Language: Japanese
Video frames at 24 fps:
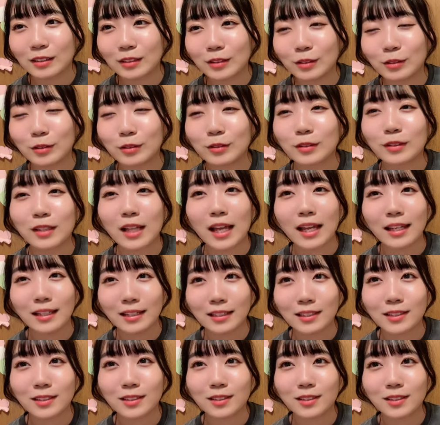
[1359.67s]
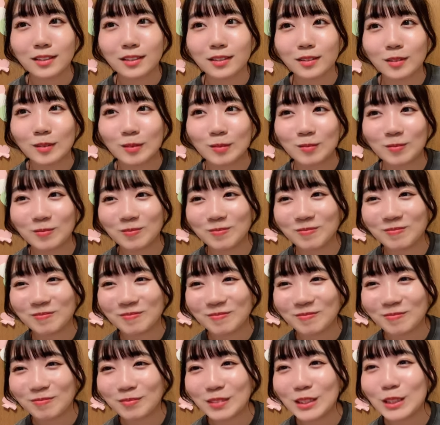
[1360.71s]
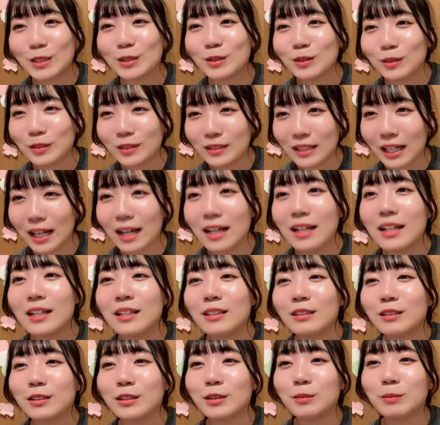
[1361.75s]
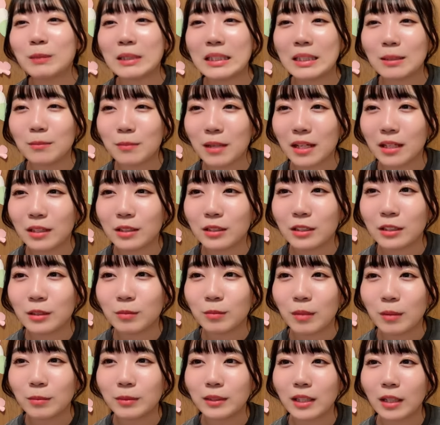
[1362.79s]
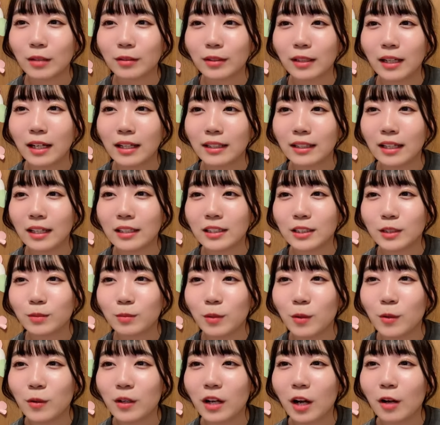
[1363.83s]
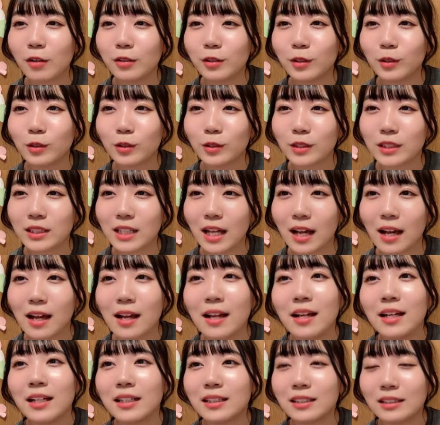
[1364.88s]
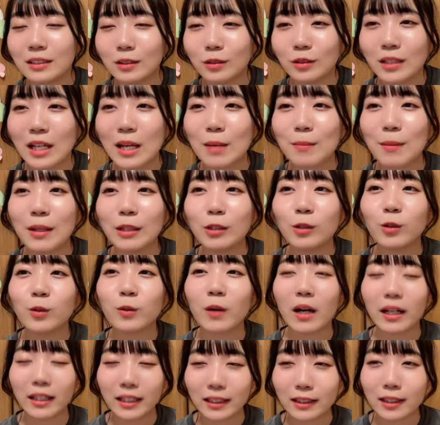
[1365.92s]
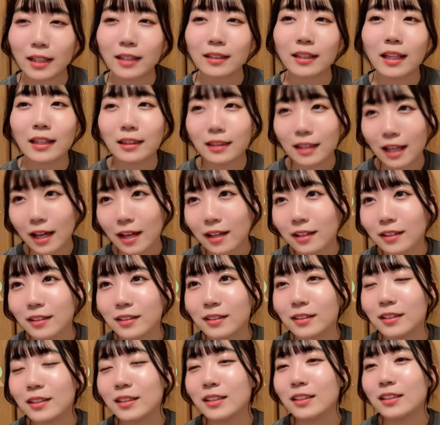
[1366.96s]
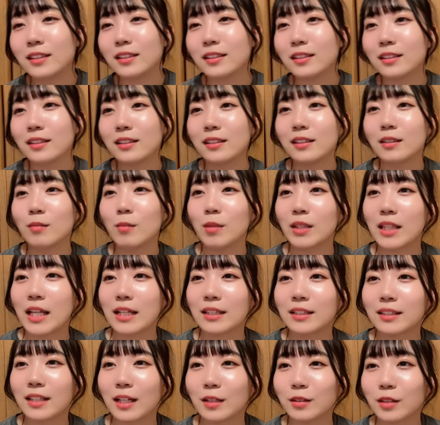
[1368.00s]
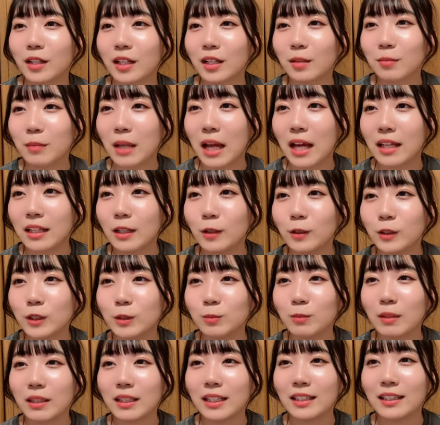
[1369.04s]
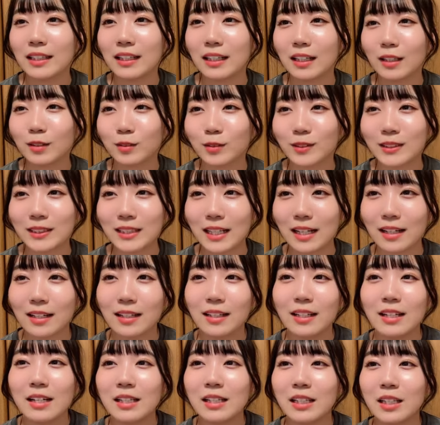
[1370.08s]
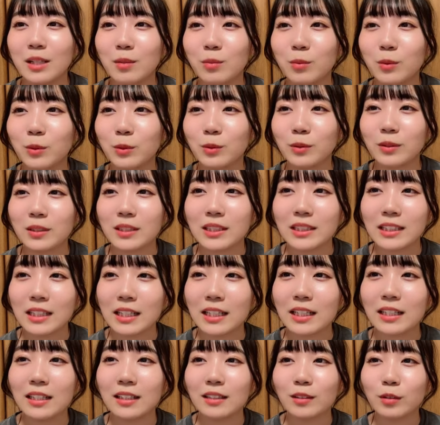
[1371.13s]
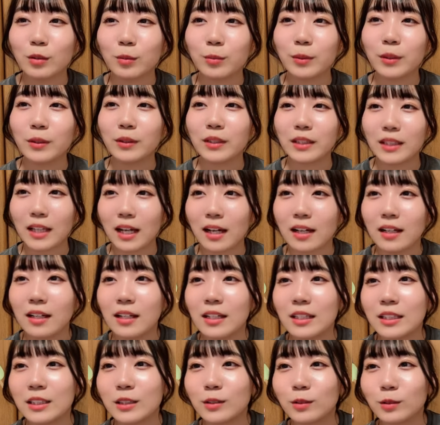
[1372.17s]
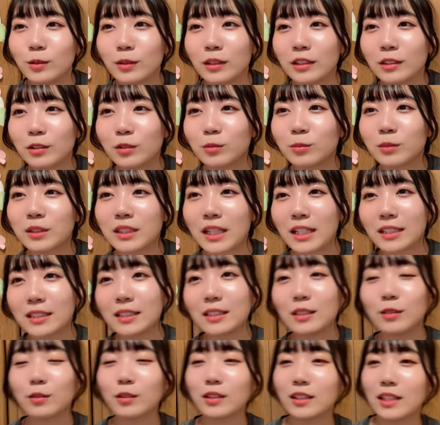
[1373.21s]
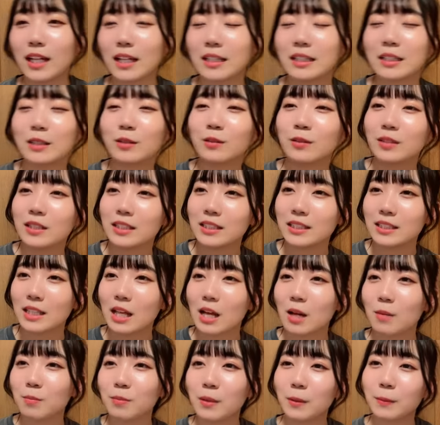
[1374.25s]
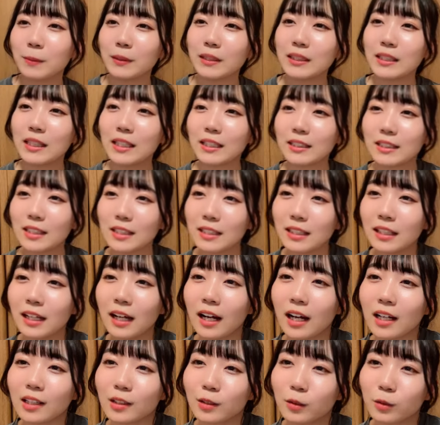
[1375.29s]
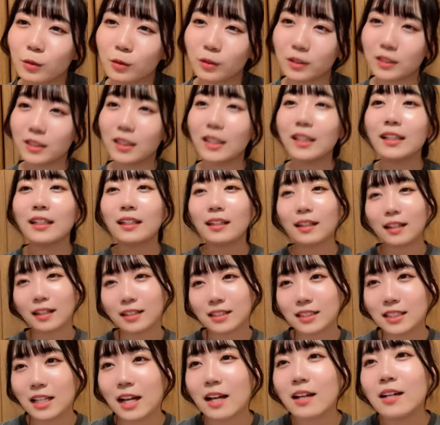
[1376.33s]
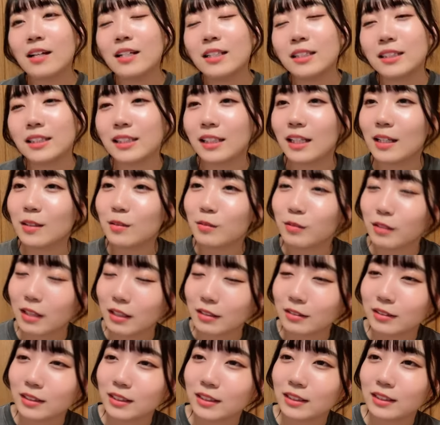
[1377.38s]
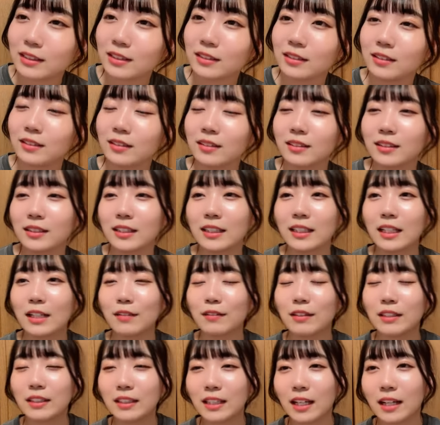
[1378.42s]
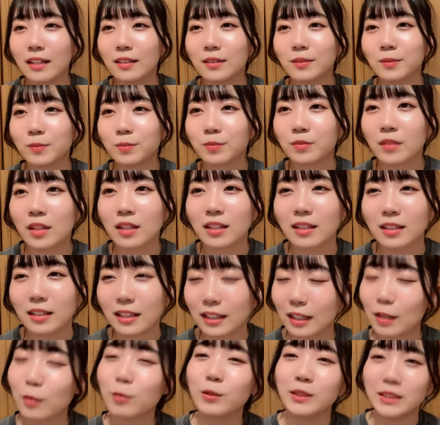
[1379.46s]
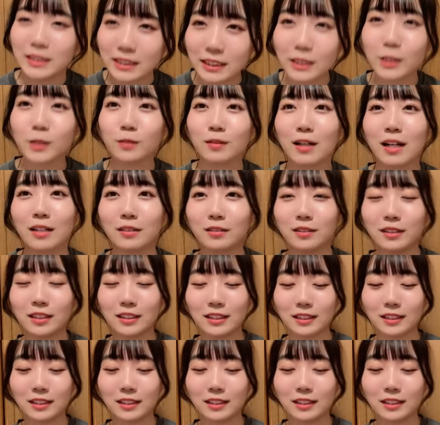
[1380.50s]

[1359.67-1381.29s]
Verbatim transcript: よくないです水を飲んだくるみにメールまぶたを開いたスマホを顔に落とした二度寝窓を開けた立った秘めにだるがらみ鼻をつまんで高くした寝坊して飛び起きた仕事かと思って焦って起きた二度寝したパパ逆さにかかと落とし電気消した時間の確認正解はあったなんか惜しいのはあるん